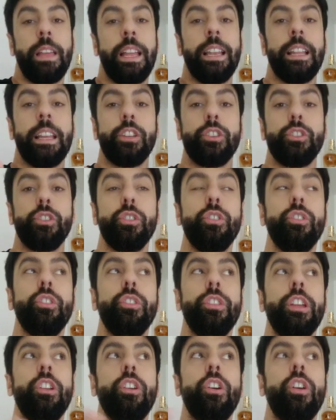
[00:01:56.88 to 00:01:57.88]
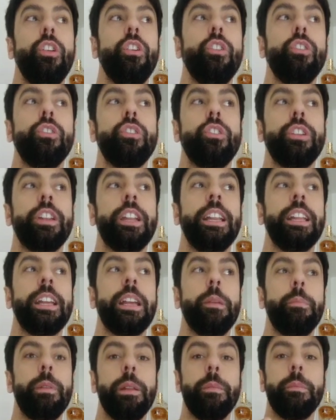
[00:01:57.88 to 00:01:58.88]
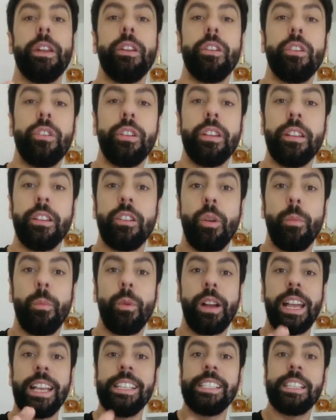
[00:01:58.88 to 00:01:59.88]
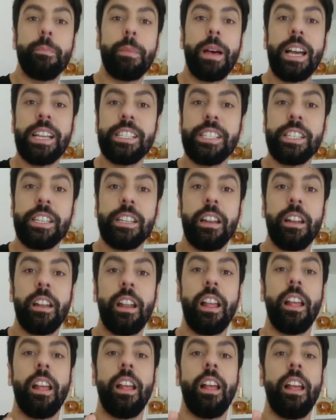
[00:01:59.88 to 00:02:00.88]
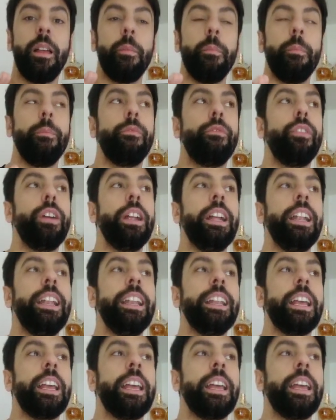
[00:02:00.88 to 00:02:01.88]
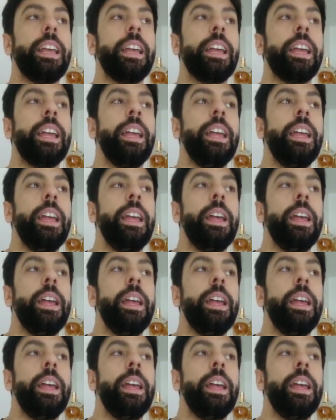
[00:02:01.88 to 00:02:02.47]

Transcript: el que yo de los dos con el que primero como que hice match, mm, fue el que